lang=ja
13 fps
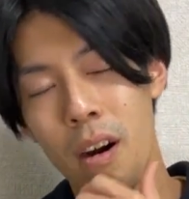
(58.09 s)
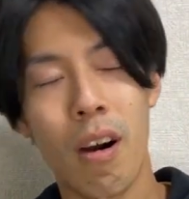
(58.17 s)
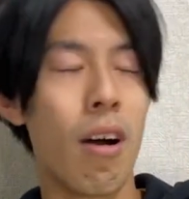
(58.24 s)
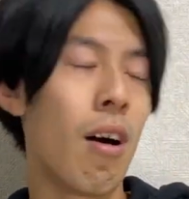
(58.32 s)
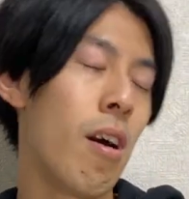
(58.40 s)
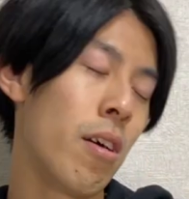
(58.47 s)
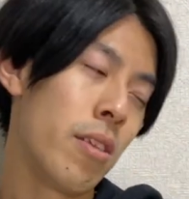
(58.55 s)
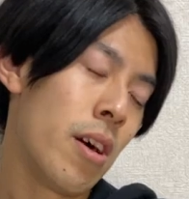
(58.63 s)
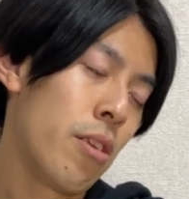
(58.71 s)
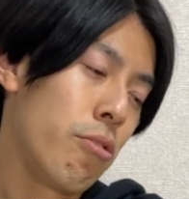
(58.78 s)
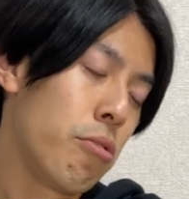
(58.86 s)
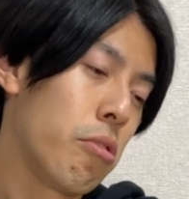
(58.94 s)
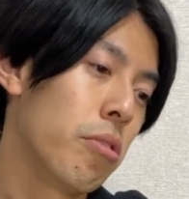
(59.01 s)
ああ、
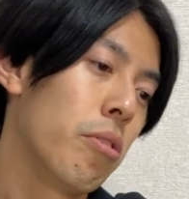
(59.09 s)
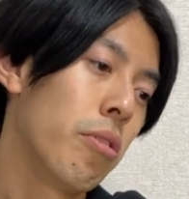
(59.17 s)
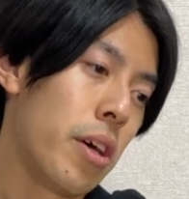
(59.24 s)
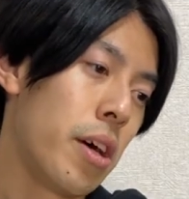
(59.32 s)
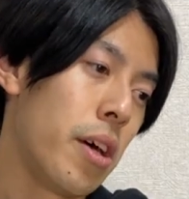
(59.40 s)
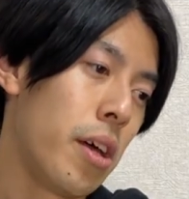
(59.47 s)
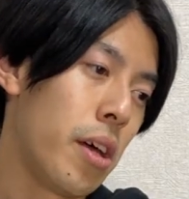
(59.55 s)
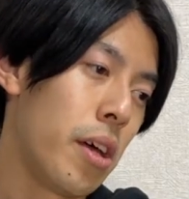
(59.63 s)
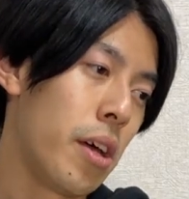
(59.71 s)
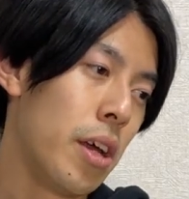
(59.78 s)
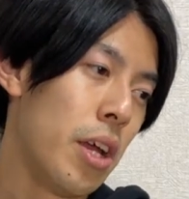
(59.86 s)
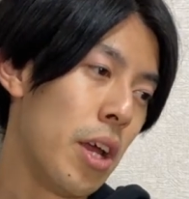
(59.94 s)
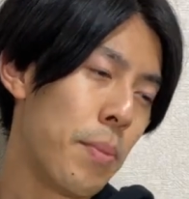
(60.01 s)
なるほど
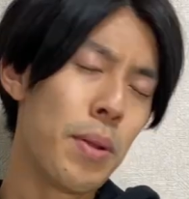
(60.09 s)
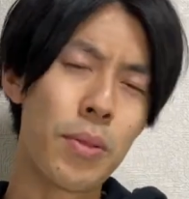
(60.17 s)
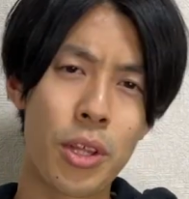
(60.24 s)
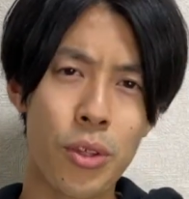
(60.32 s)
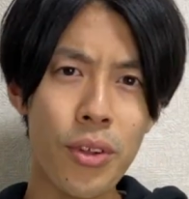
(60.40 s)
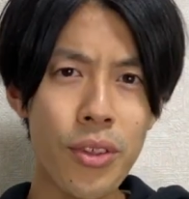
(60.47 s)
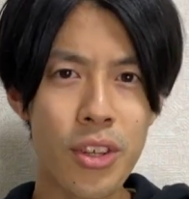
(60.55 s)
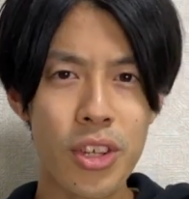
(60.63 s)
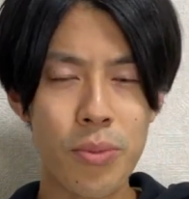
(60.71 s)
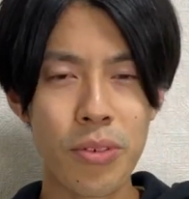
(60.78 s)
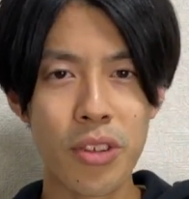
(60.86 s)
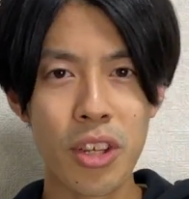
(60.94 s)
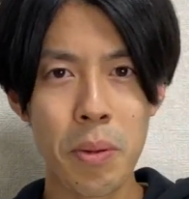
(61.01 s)
な。まあ、でもさ、それって
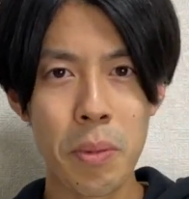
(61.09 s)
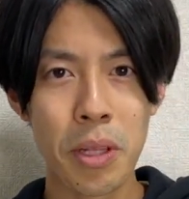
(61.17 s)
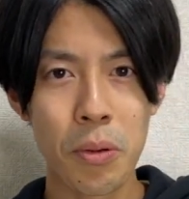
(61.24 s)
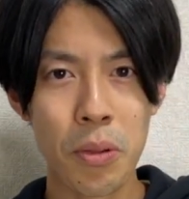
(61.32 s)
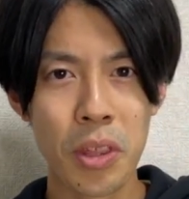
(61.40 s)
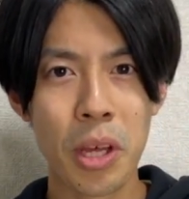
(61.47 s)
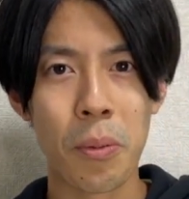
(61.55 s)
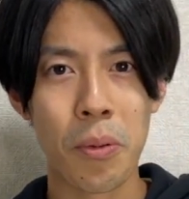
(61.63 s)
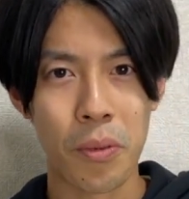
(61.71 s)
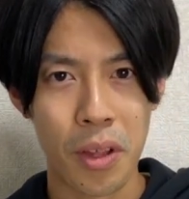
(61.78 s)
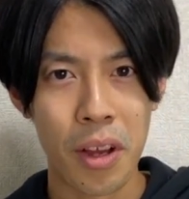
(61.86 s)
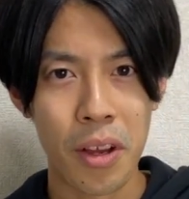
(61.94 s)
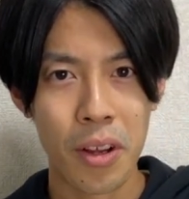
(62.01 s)
自分で決めたことだも
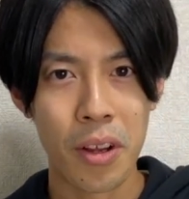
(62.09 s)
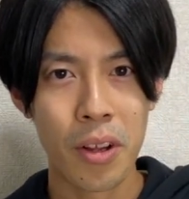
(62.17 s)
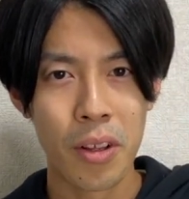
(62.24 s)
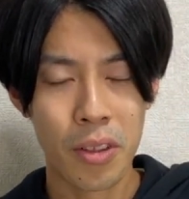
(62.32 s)
んな。